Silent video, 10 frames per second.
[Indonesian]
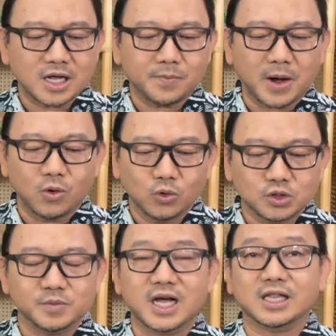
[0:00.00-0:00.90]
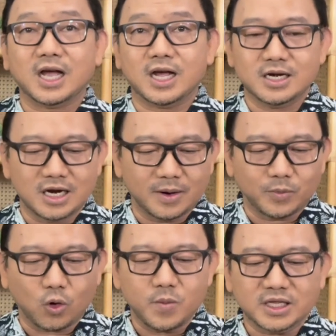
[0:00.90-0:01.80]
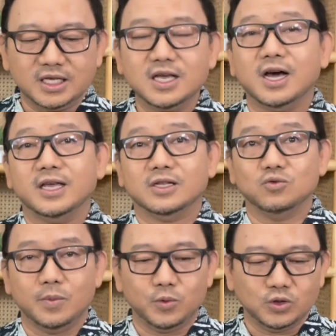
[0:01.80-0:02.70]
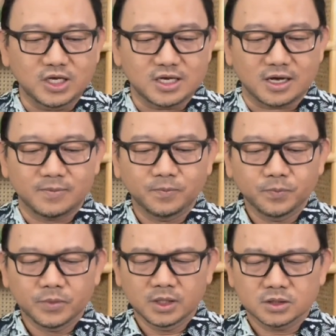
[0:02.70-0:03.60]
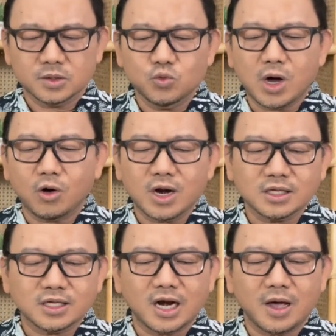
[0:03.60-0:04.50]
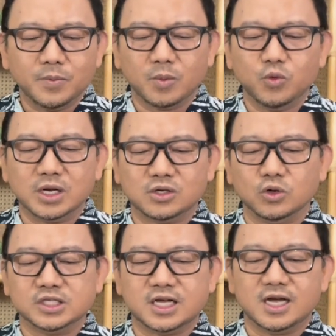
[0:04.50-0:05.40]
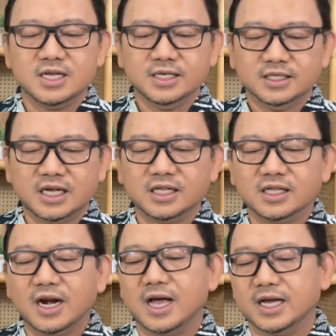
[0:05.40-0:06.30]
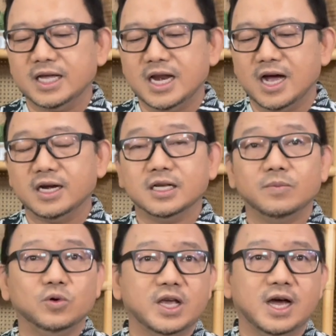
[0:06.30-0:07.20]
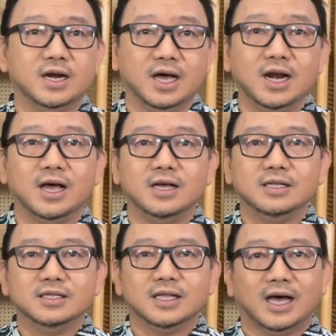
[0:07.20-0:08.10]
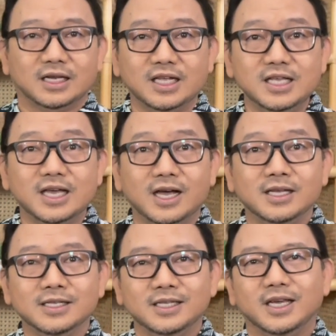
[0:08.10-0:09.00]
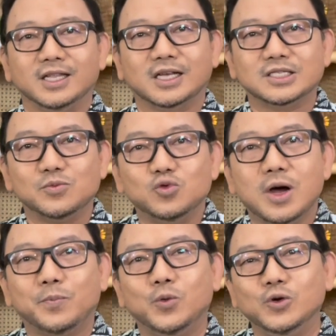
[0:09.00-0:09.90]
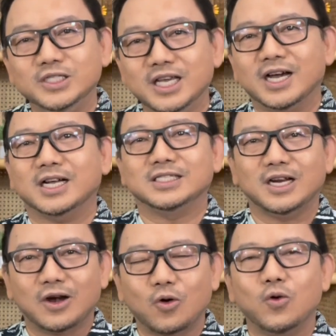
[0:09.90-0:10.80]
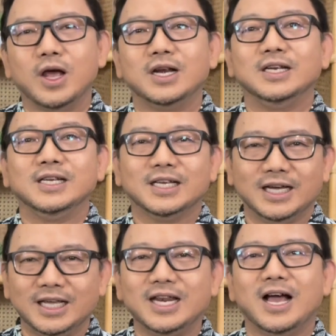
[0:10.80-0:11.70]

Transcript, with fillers: Maka Paulus mengatakan dalam Roma 3 ayat 23, semua orang telah berbuat dosa dan telah kehilangan kemuliaan Allah. Artinya, kita semua punya kecenderungan